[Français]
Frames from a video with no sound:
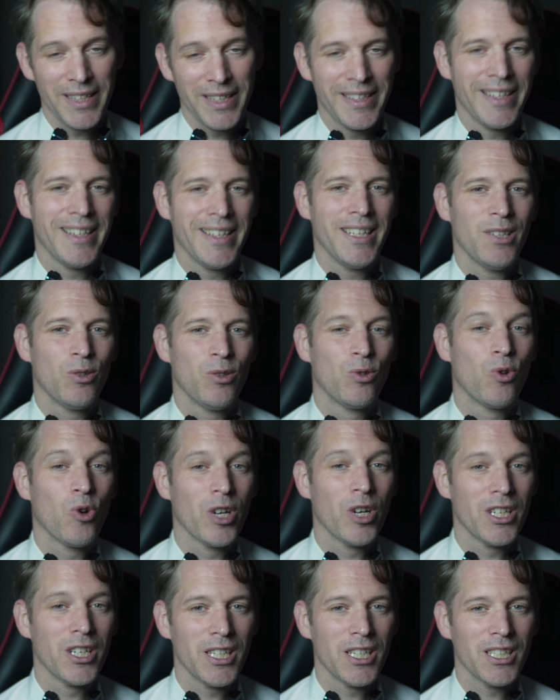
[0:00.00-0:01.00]
essayé de
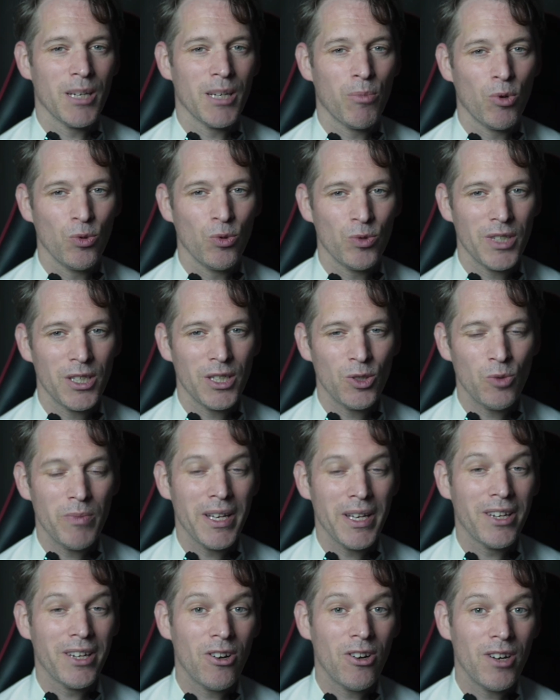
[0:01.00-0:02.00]
corriger sa prononciation,
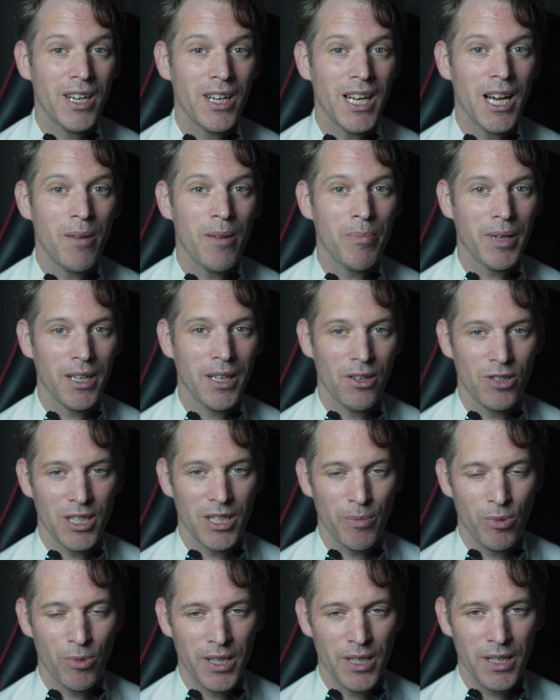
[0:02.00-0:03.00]
mais quand elle a appris le
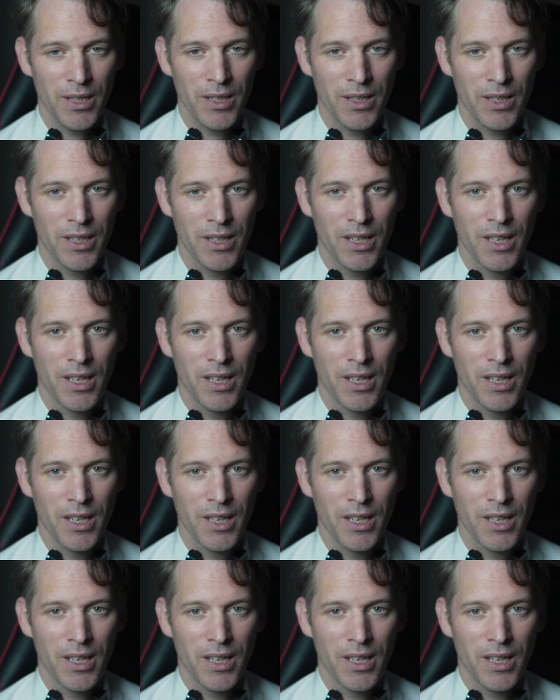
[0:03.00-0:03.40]
japonais,